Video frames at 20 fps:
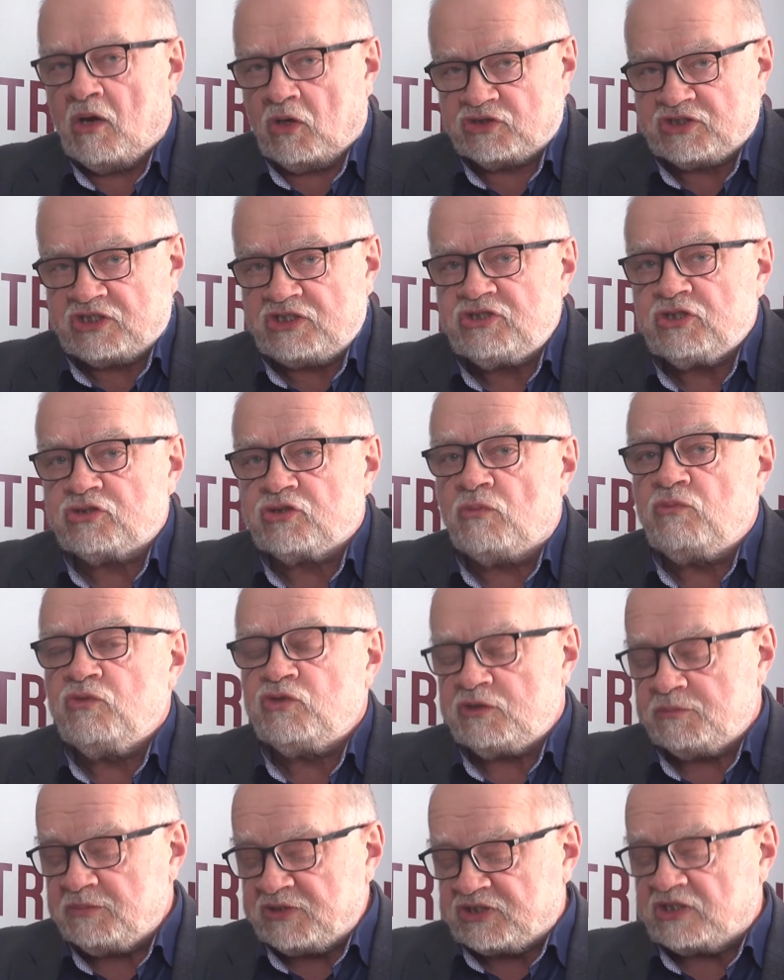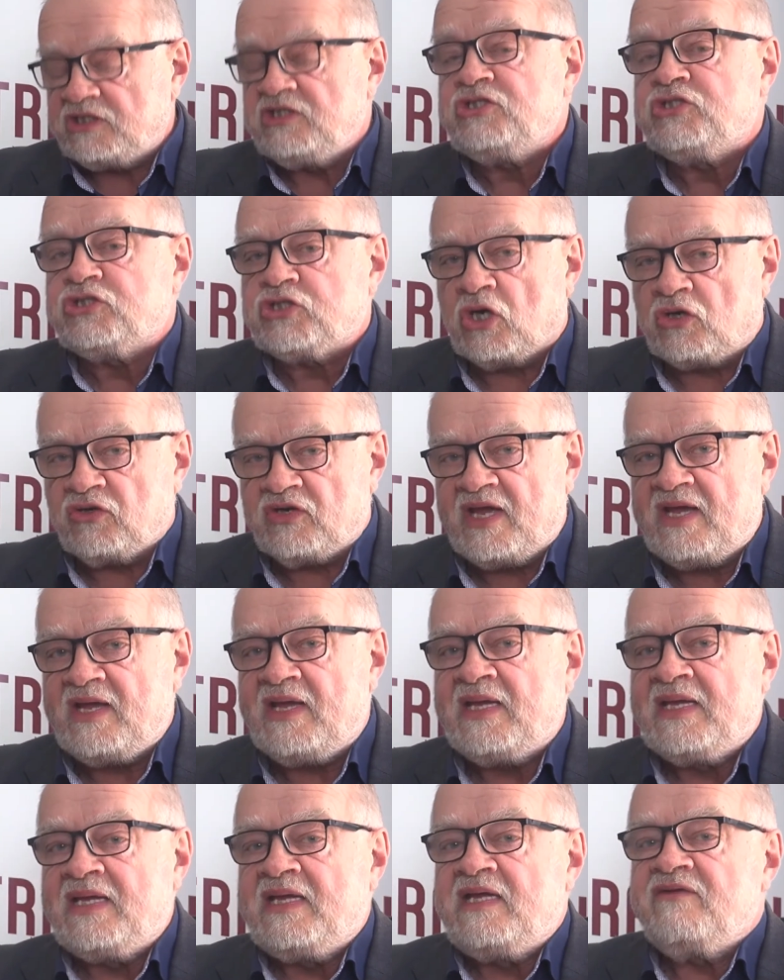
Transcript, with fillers: Oczywiście to musi być liczone